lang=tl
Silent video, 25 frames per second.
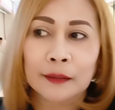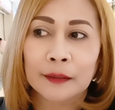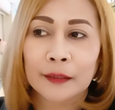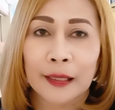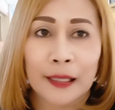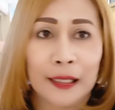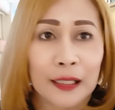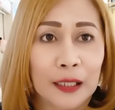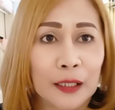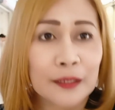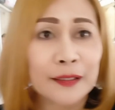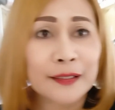
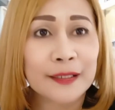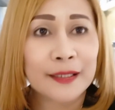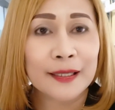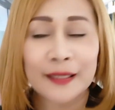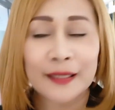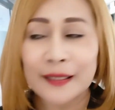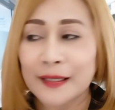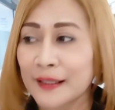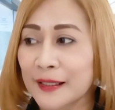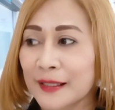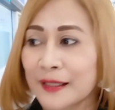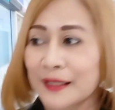Hello
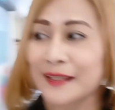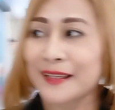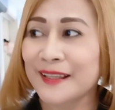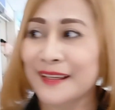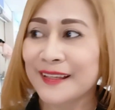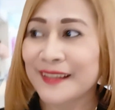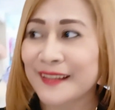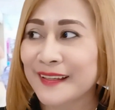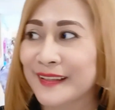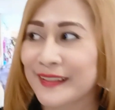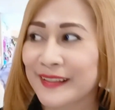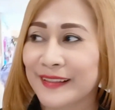
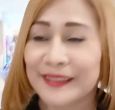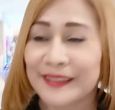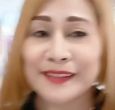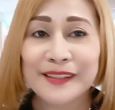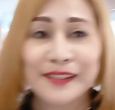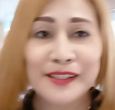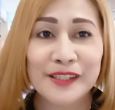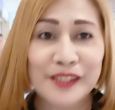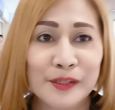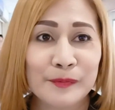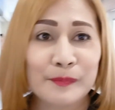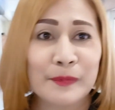
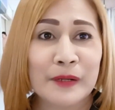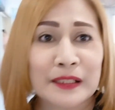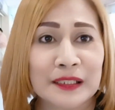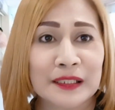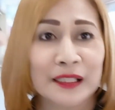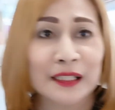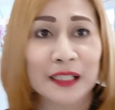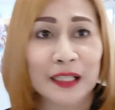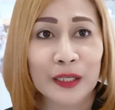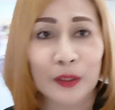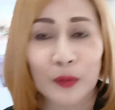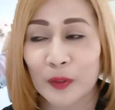guys!
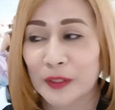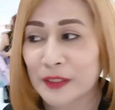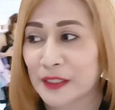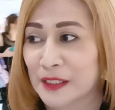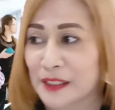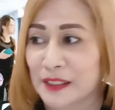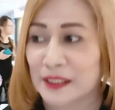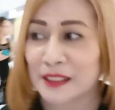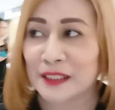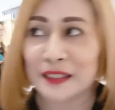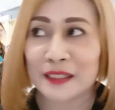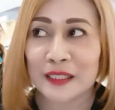Maglalagkot sa
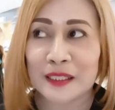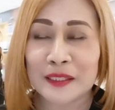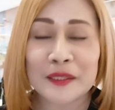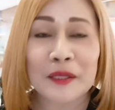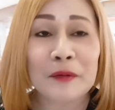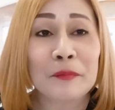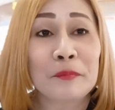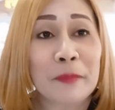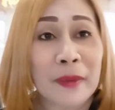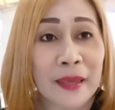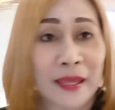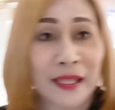si
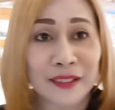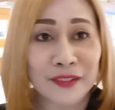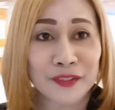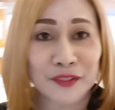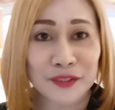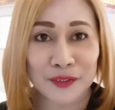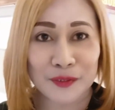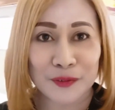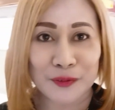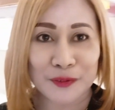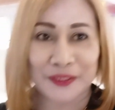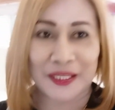Tita Belle.
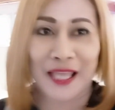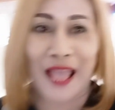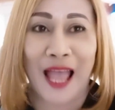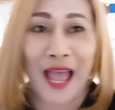Charot.